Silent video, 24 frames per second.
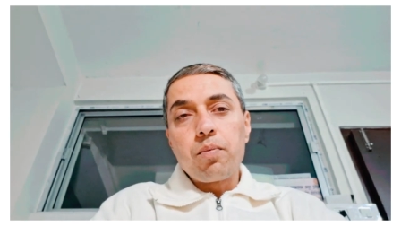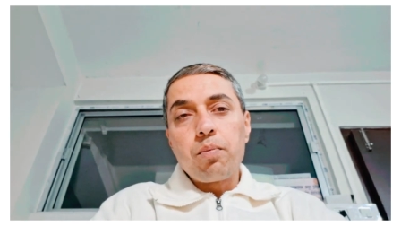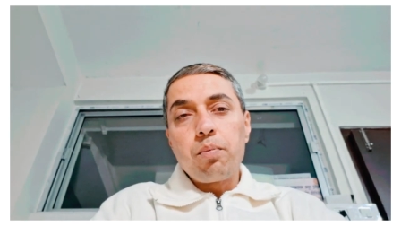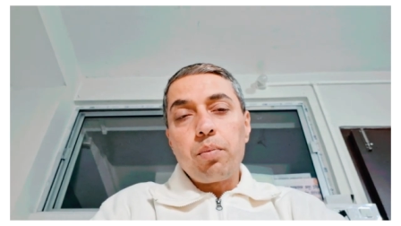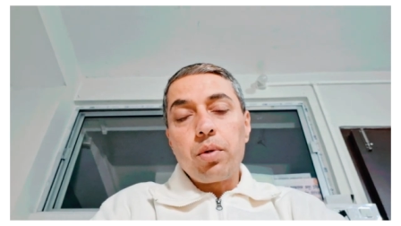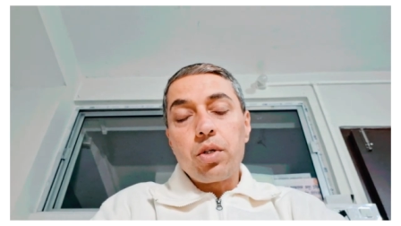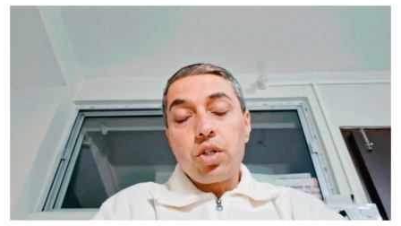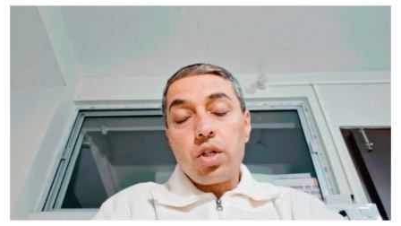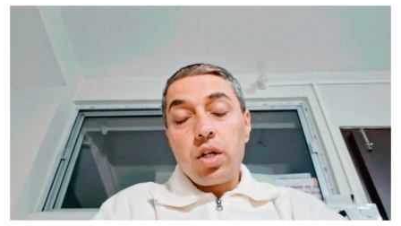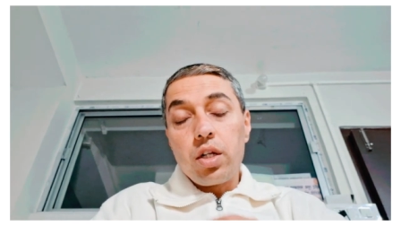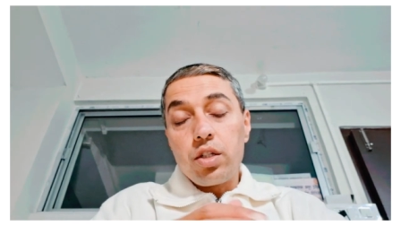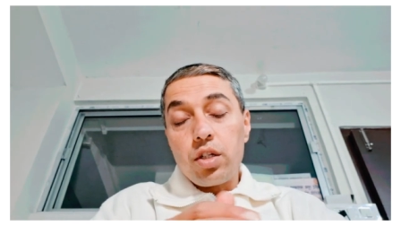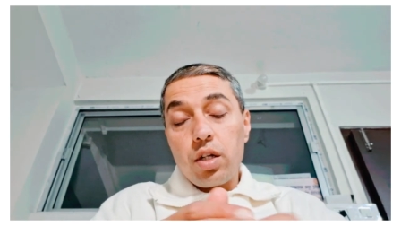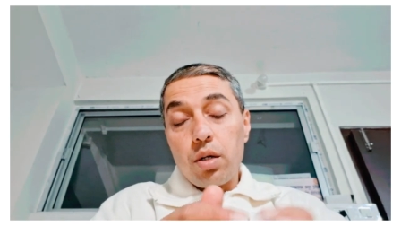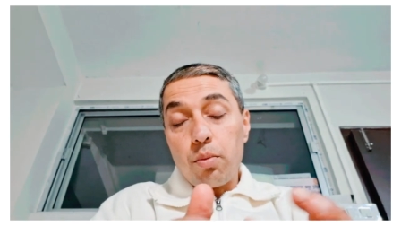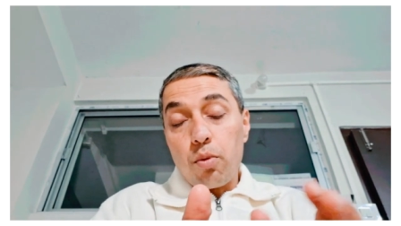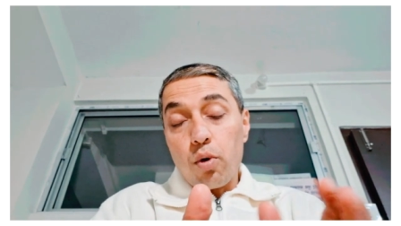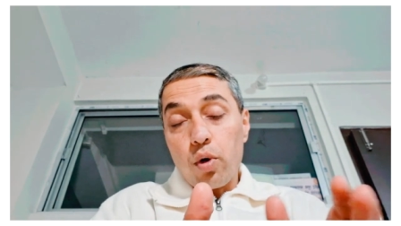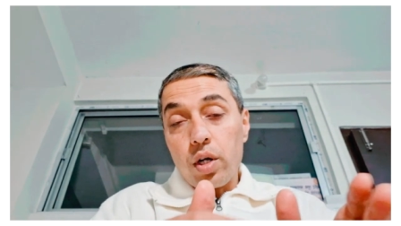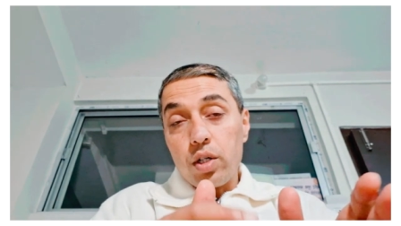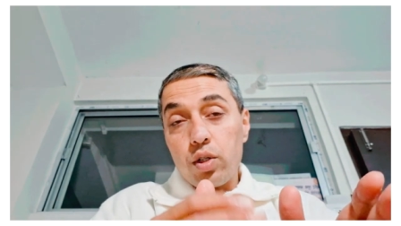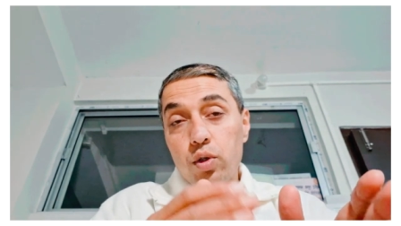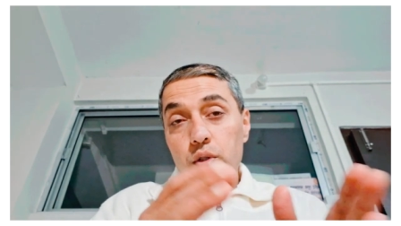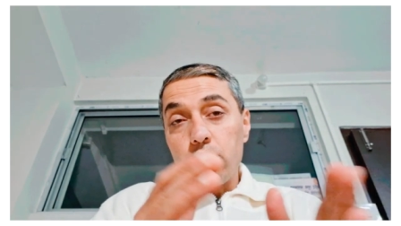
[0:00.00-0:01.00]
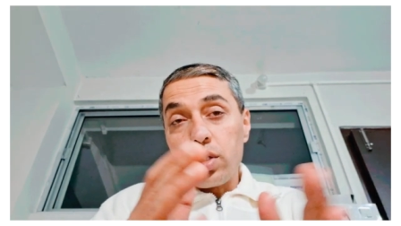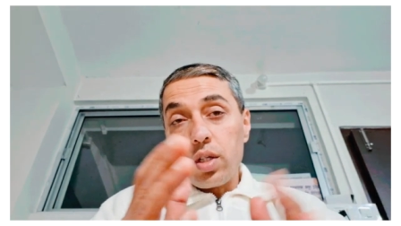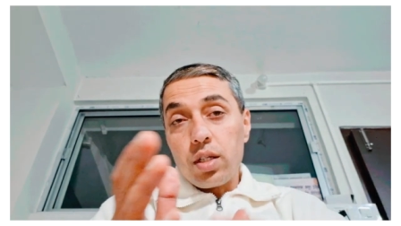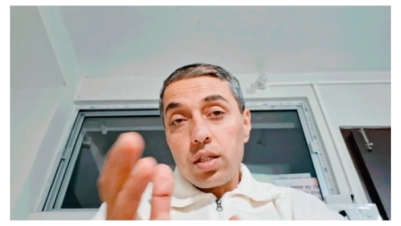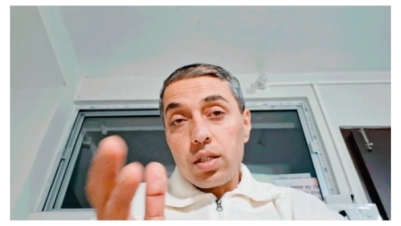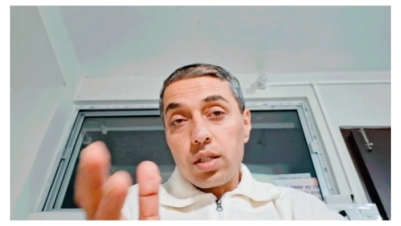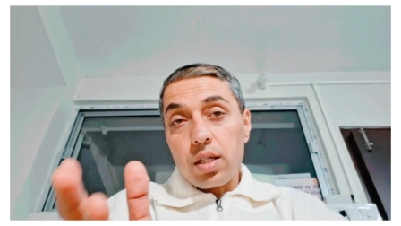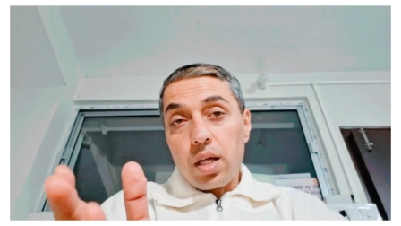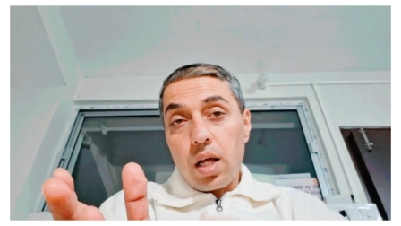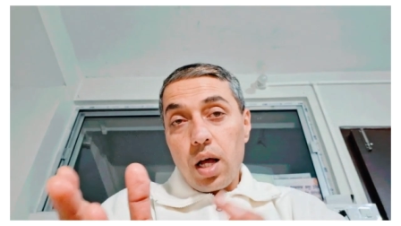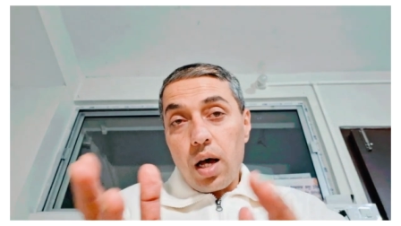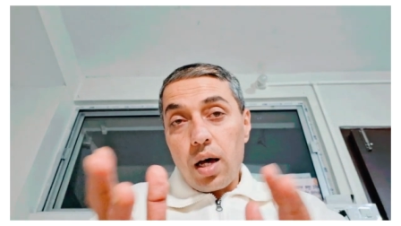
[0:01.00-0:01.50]
पिछले जन्मों के जो
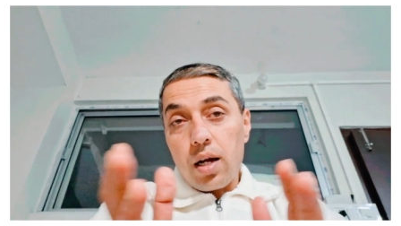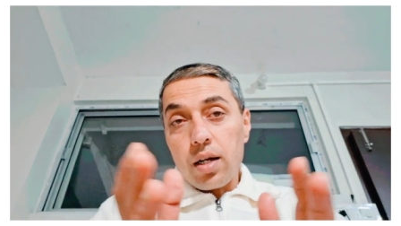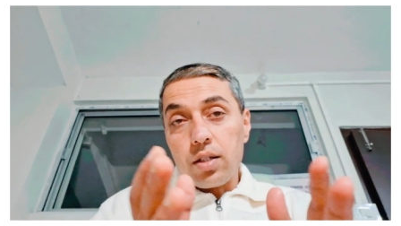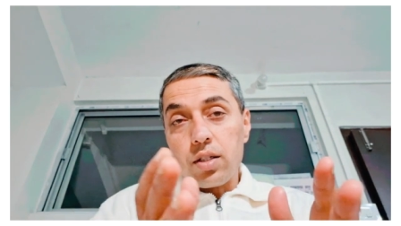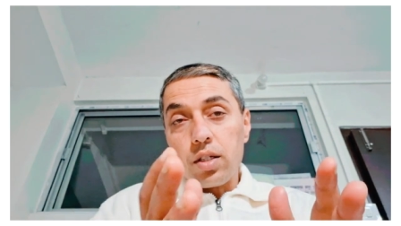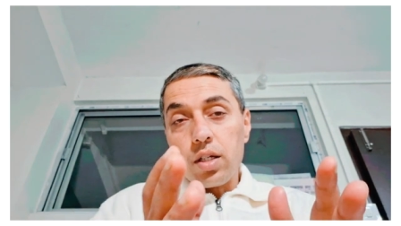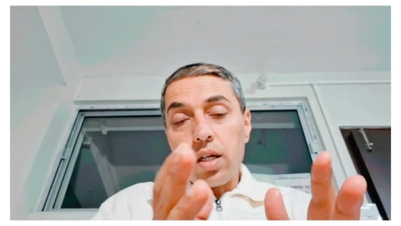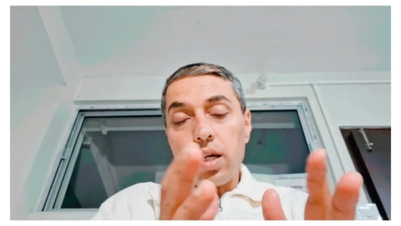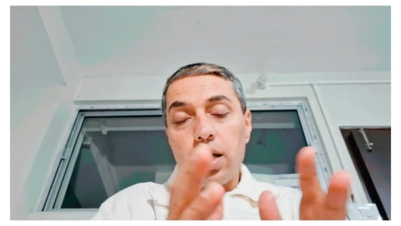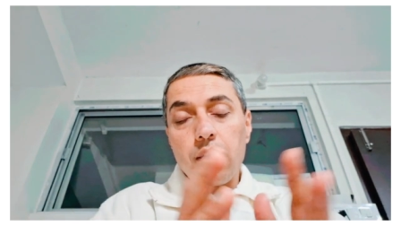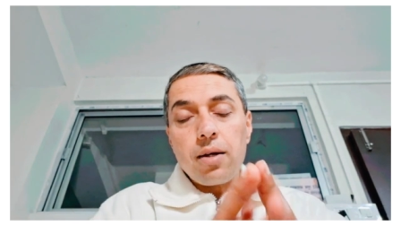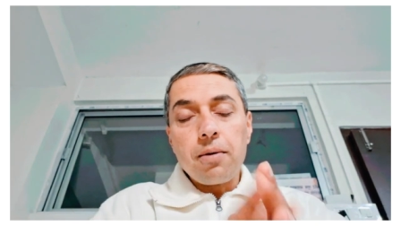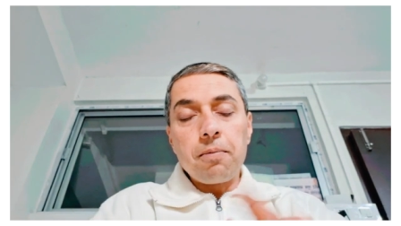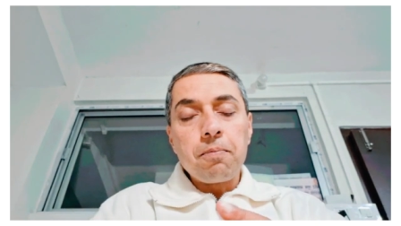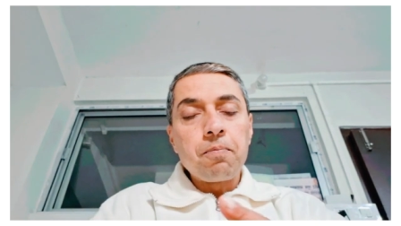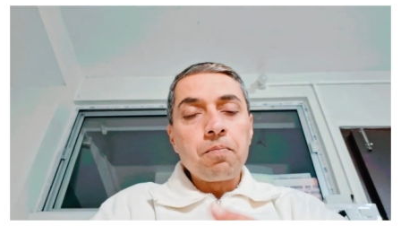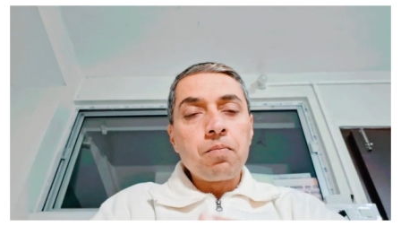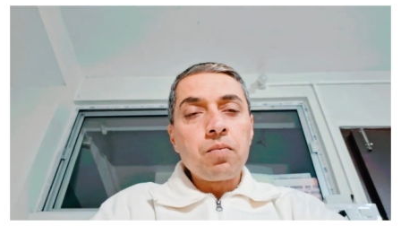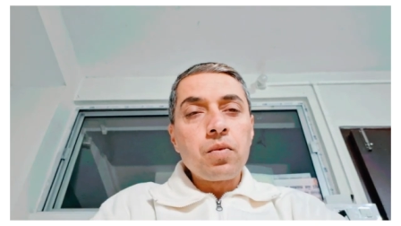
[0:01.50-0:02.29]
संस्कार हैं